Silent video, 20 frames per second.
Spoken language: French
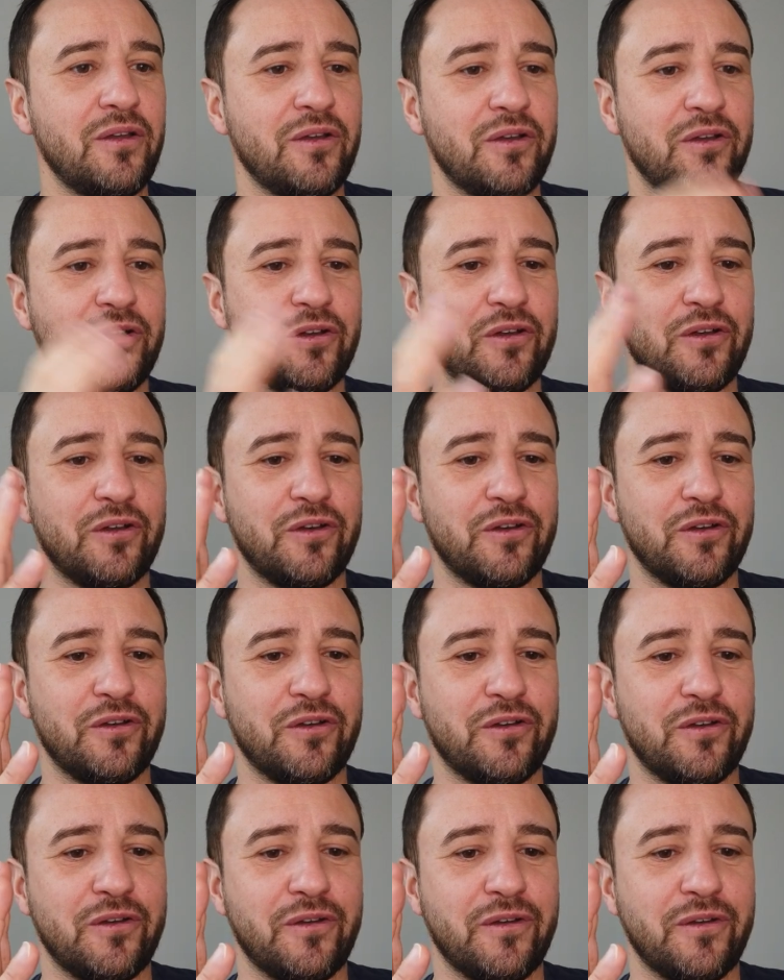
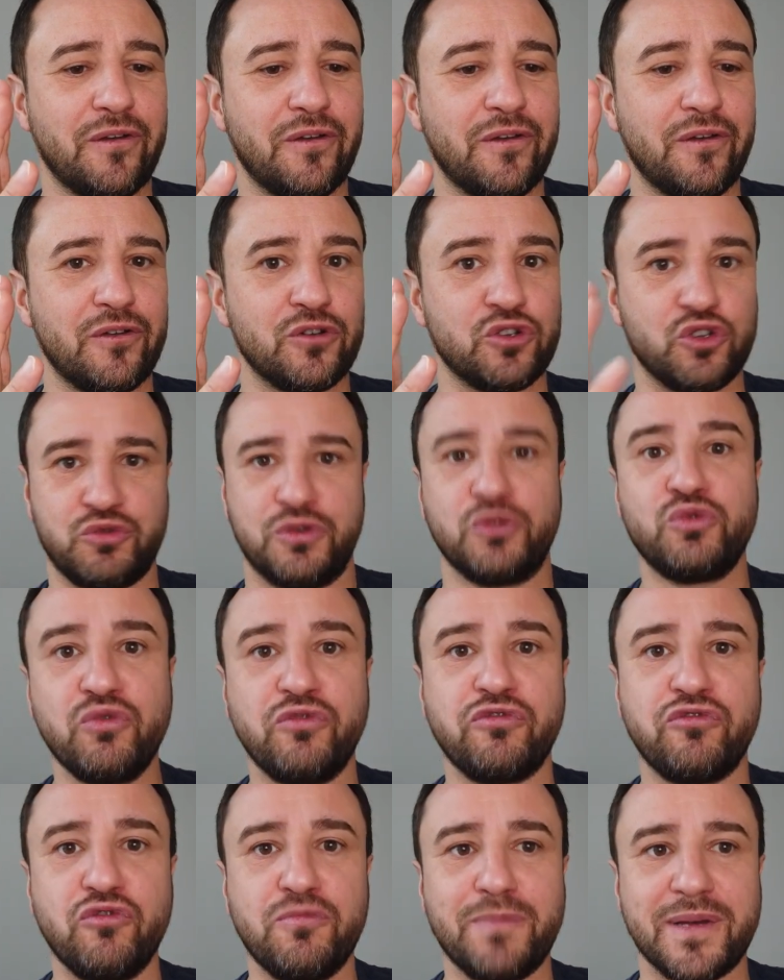je suis
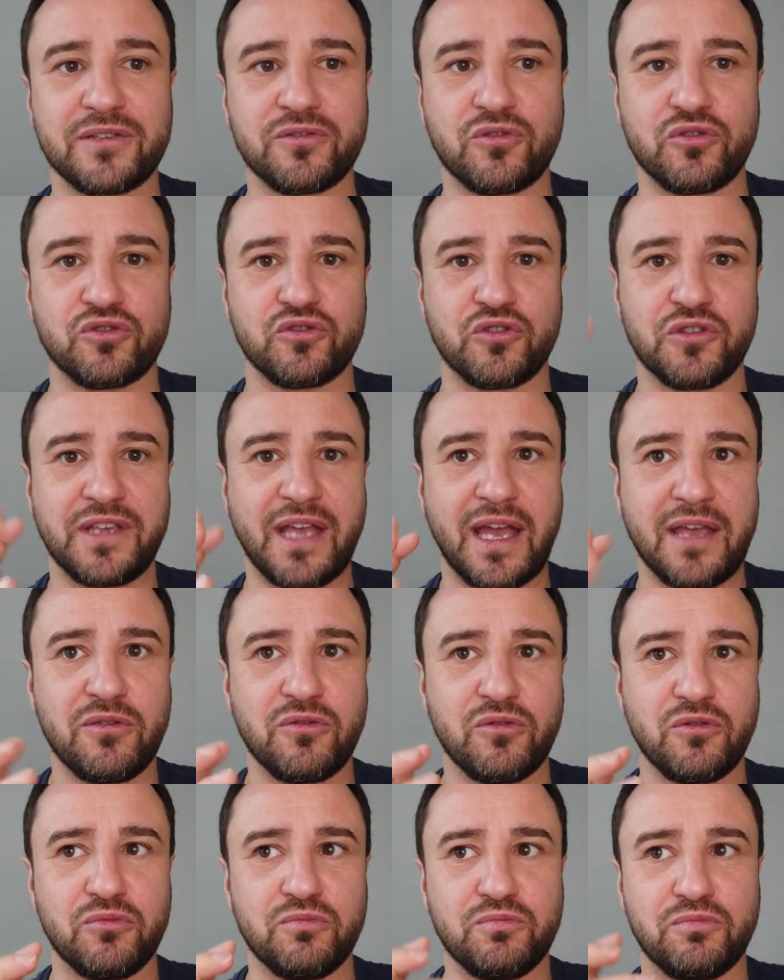tout fou parce que je
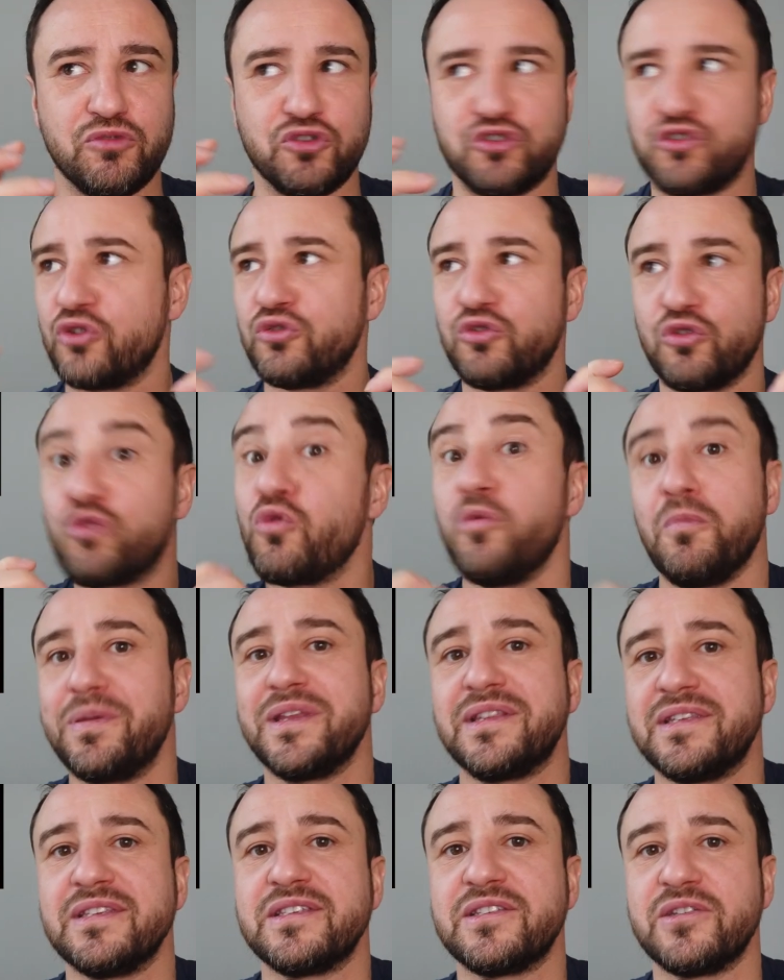gagne une genre de
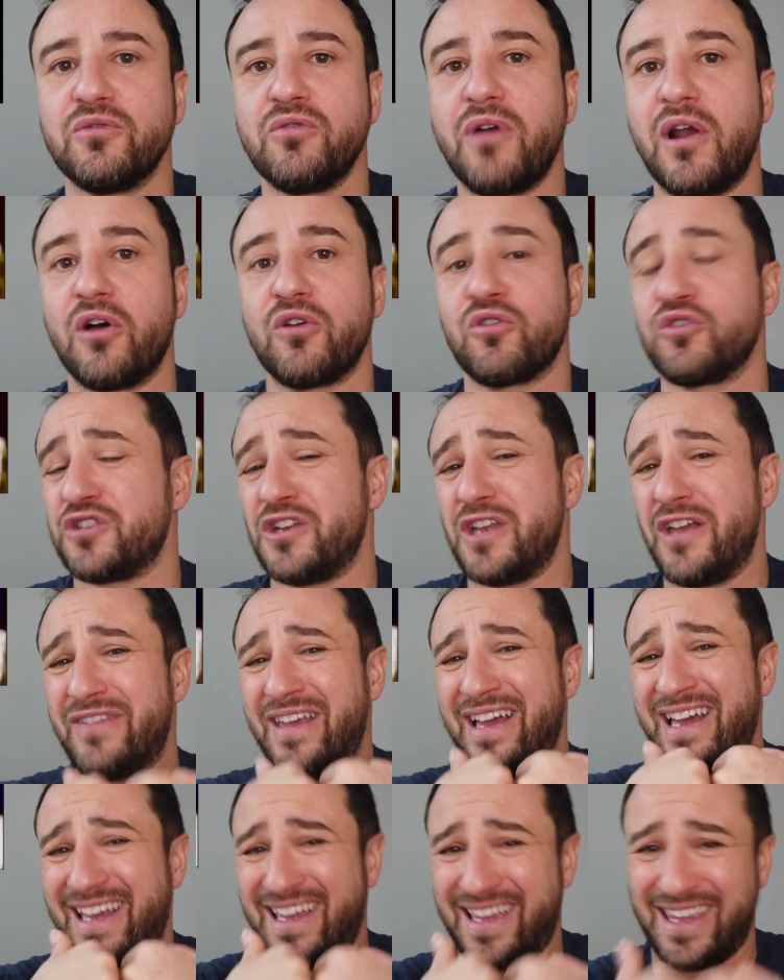compétition alors que je
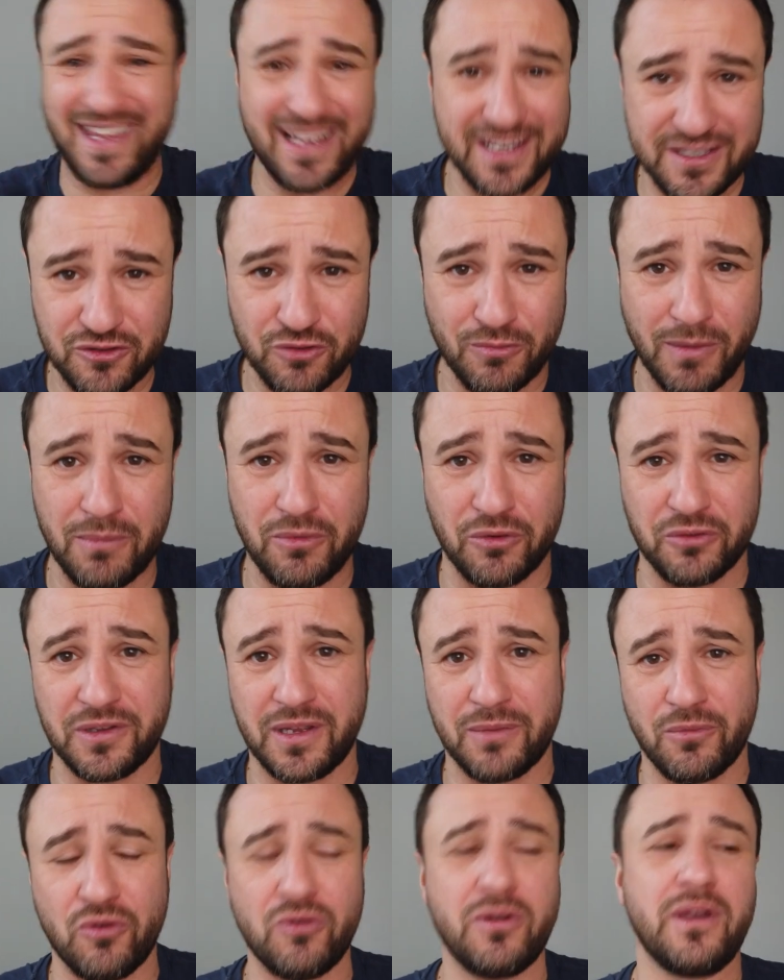n'avais rien sur ma
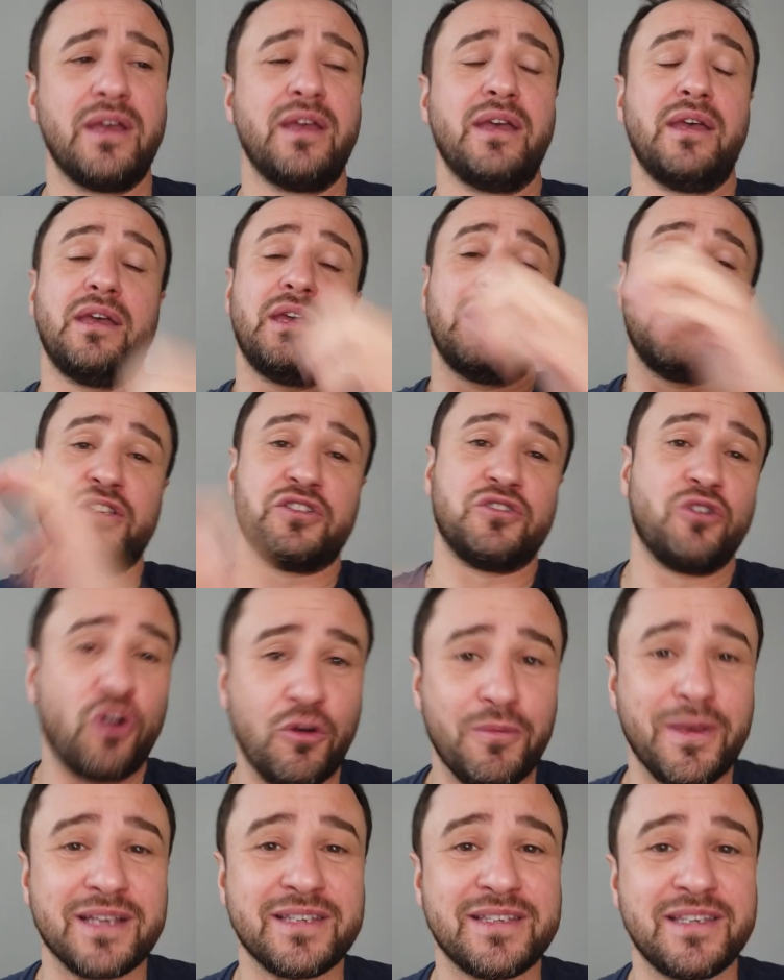bande démo. Et je
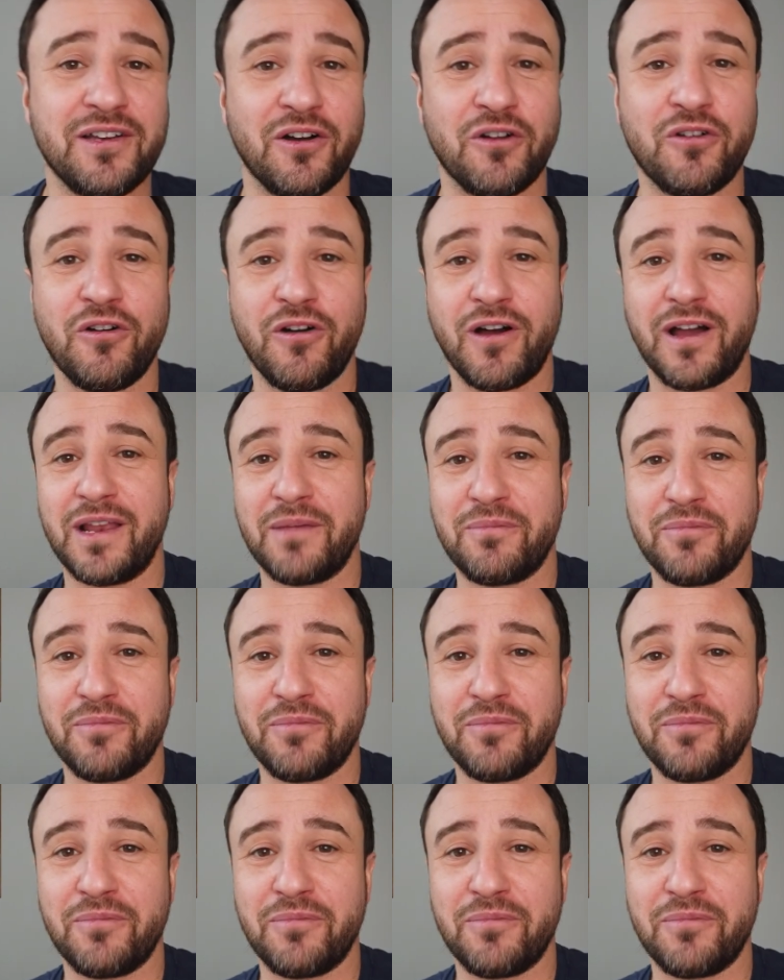remercie encore